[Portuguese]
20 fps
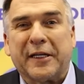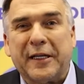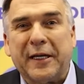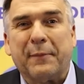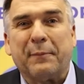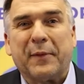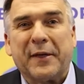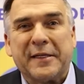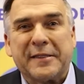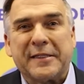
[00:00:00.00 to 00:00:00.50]
aqui
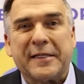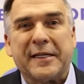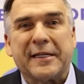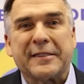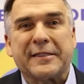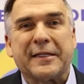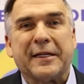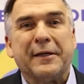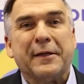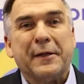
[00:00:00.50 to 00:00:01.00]
a
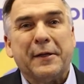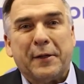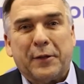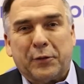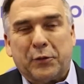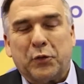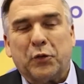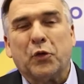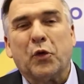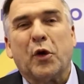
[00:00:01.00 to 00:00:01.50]
presença
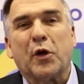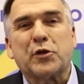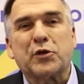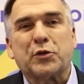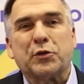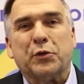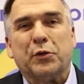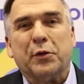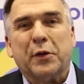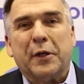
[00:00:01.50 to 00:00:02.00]
do
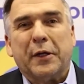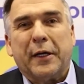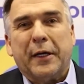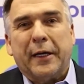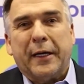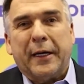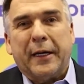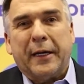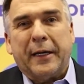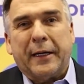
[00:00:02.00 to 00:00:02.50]
nosso
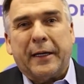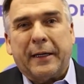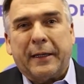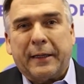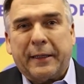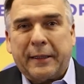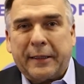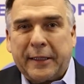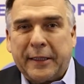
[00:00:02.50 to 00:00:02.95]
é,